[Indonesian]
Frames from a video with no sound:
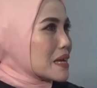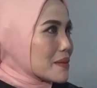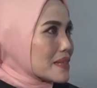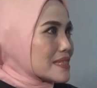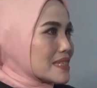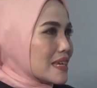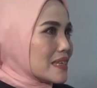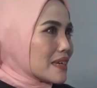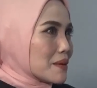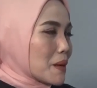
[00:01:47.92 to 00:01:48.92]
bagaimana sih
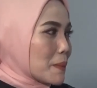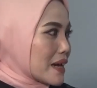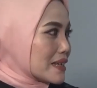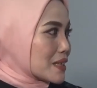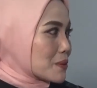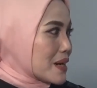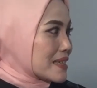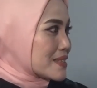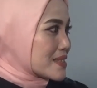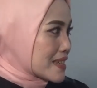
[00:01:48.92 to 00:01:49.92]
ini kan Bapak kan Ketua
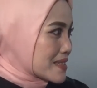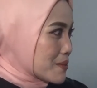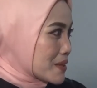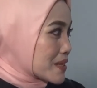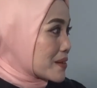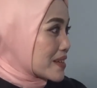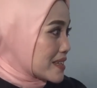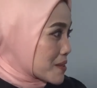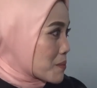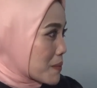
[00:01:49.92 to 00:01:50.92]
Asosiasi Wedding
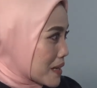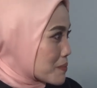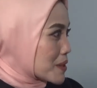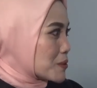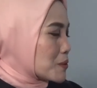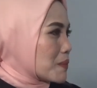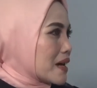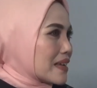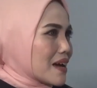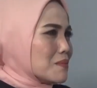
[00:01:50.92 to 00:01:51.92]
Organizer Pemalang begitu
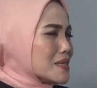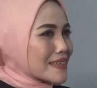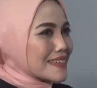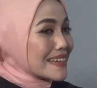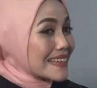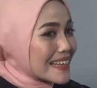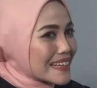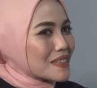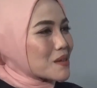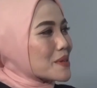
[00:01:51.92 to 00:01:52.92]
Pak. Ya. Nah, bisa
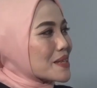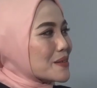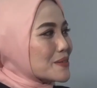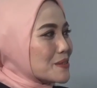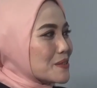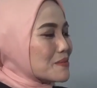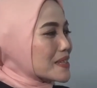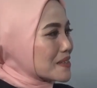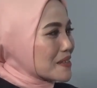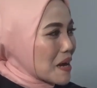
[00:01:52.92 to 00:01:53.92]
dikenalkan terlebih dahulu
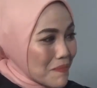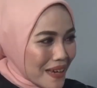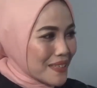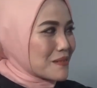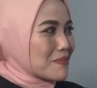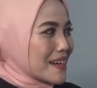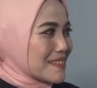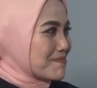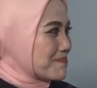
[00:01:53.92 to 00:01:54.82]
begitu ya. apa itu Pak?